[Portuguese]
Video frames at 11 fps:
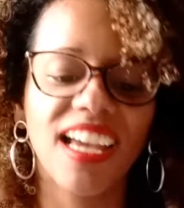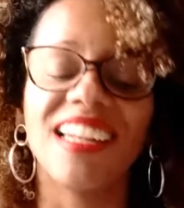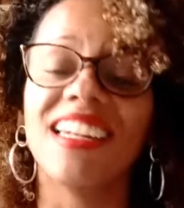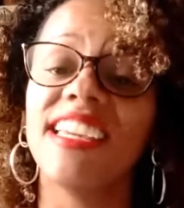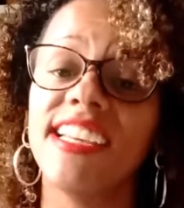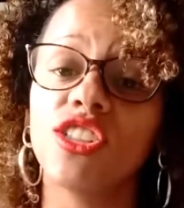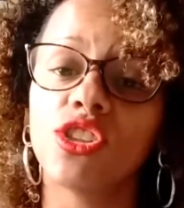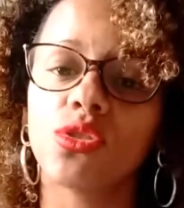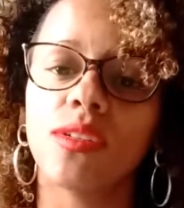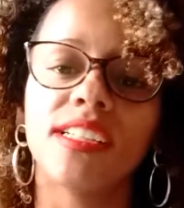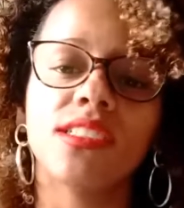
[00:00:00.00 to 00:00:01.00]

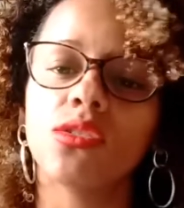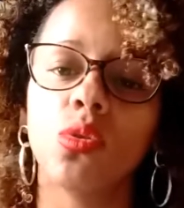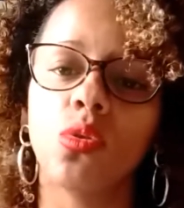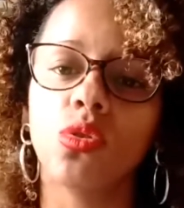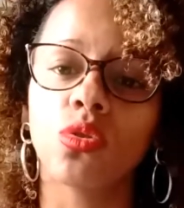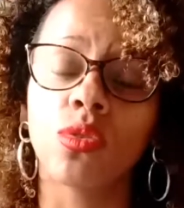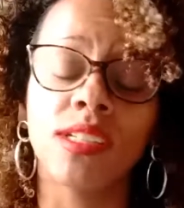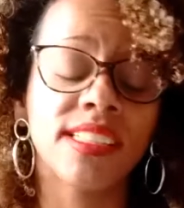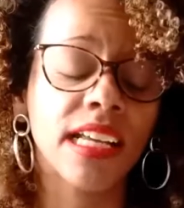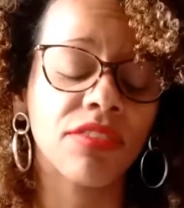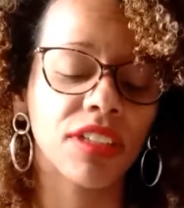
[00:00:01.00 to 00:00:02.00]
Lixo, esgoto,
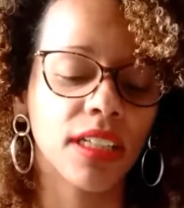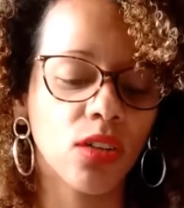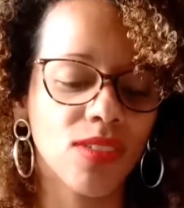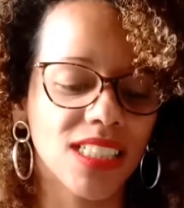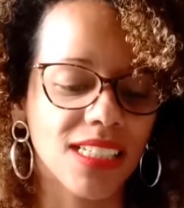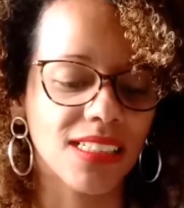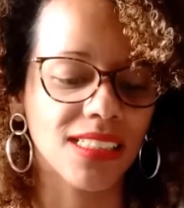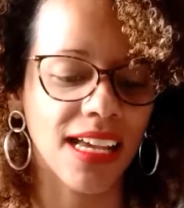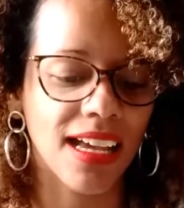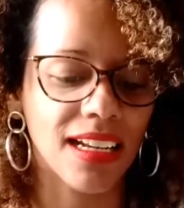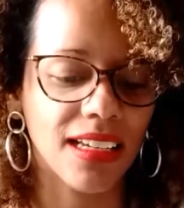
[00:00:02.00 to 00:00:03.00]
escravidão e
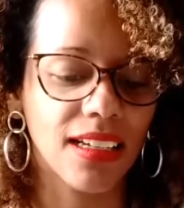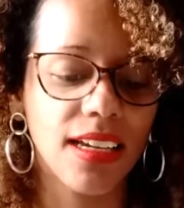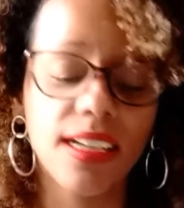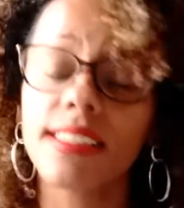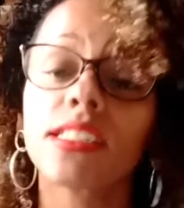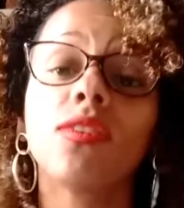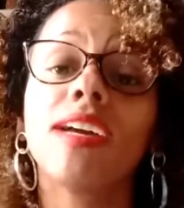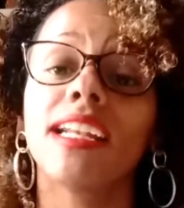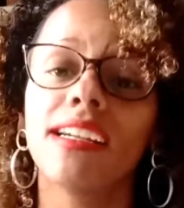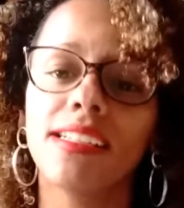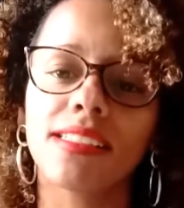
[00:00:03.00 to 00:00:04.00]
senzala são
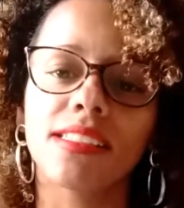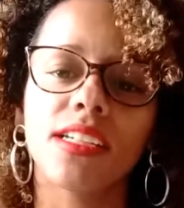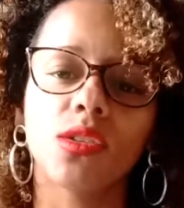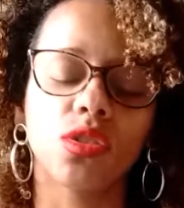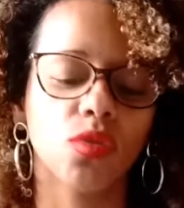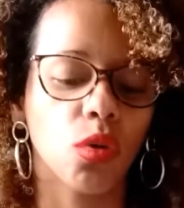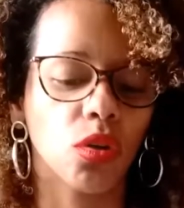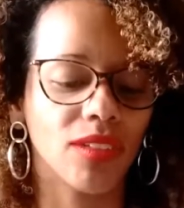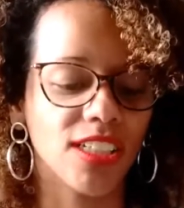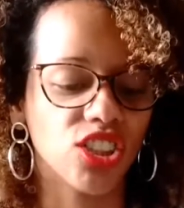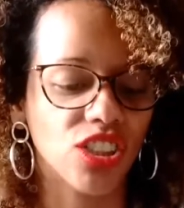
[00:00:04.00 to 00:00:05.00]
heranças que nos
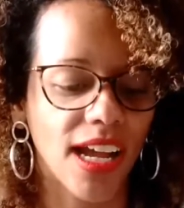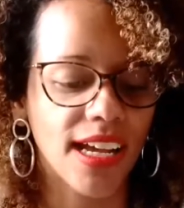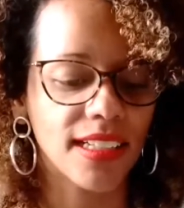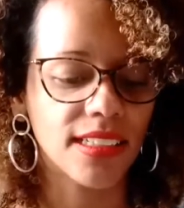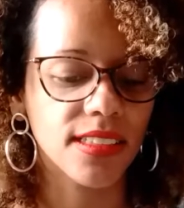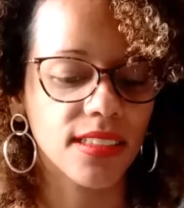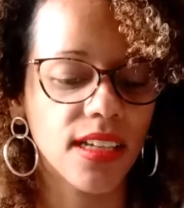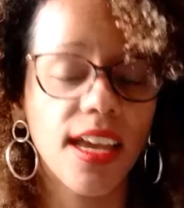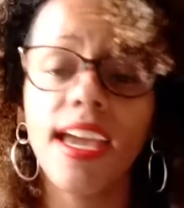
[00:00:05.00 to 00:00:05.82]
foram deixadas.